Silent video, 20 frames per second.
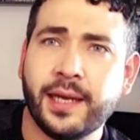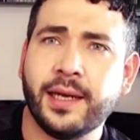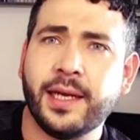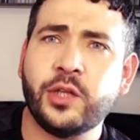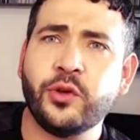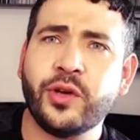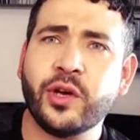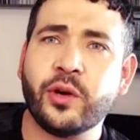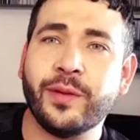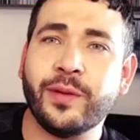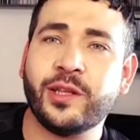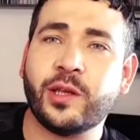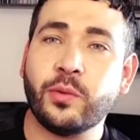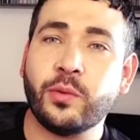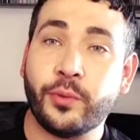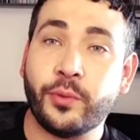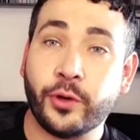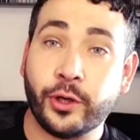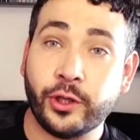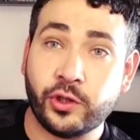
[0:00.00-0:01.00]
Y te voy a comentar
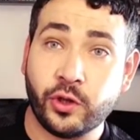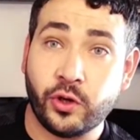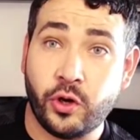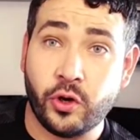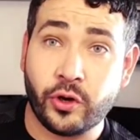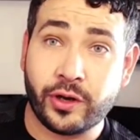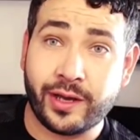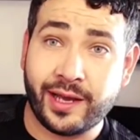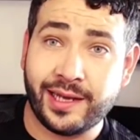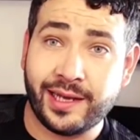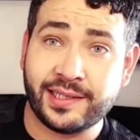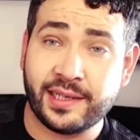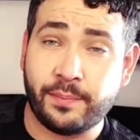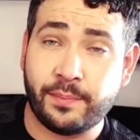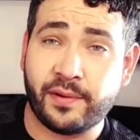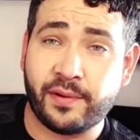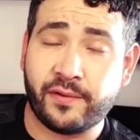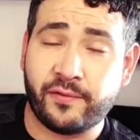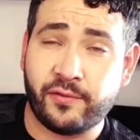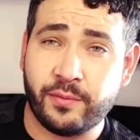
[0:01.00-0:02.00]
un poquito lo que es el
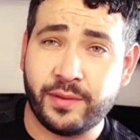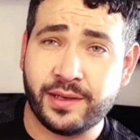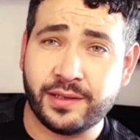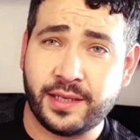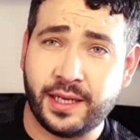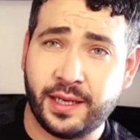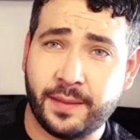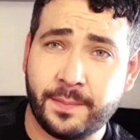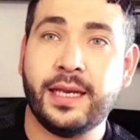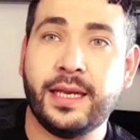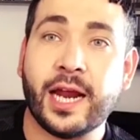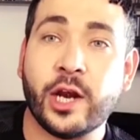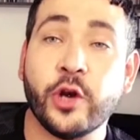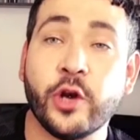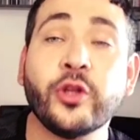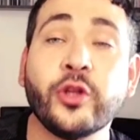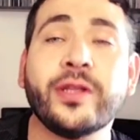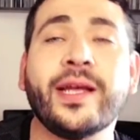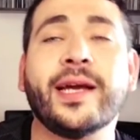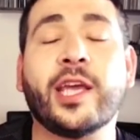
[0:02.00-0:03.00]
perfume en sí, las
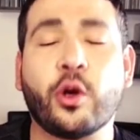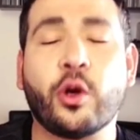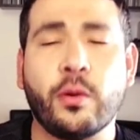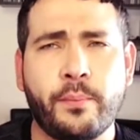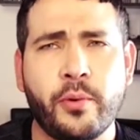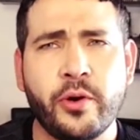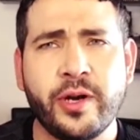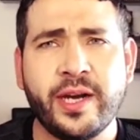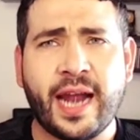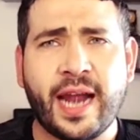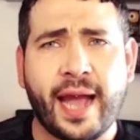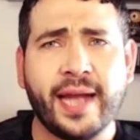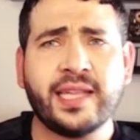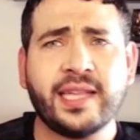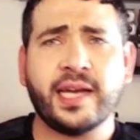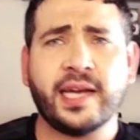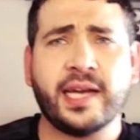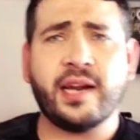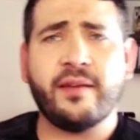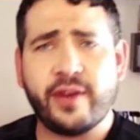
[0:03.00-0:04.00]
notas que componen a esta
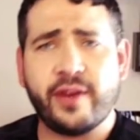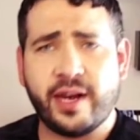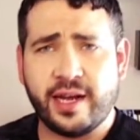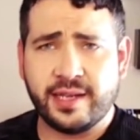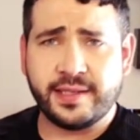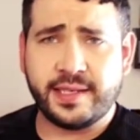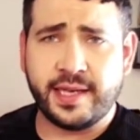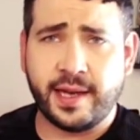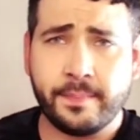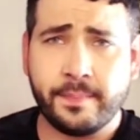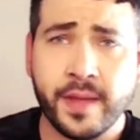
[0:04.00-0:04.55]
gran fragancia.